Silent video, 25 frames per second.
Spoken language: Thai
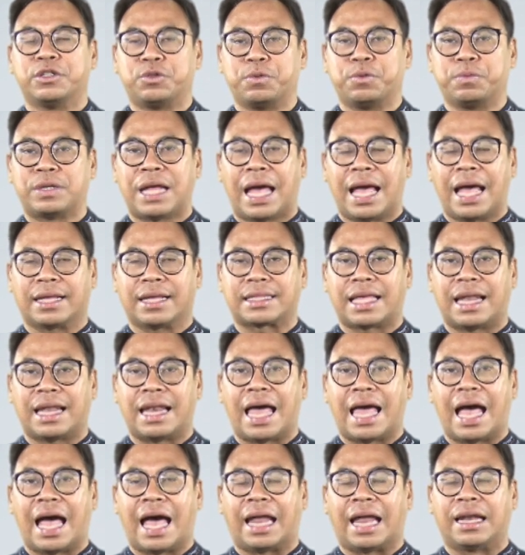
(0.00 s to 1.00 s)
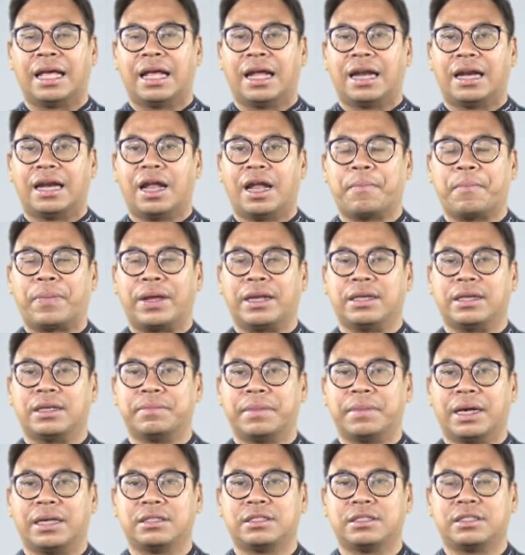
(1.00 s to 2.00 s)
ชุมทางตลาด และเป็น
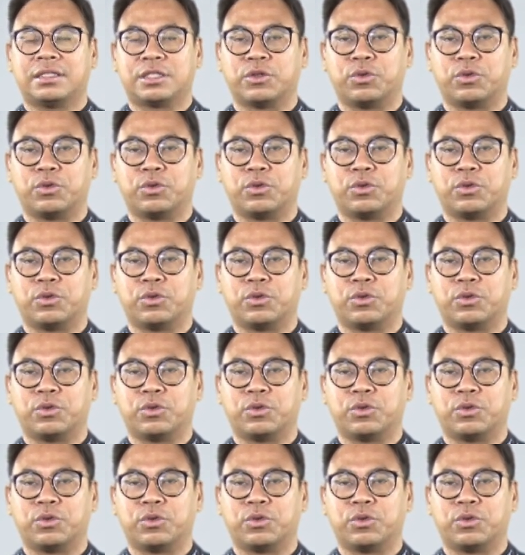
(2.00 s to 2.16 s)
เหมือน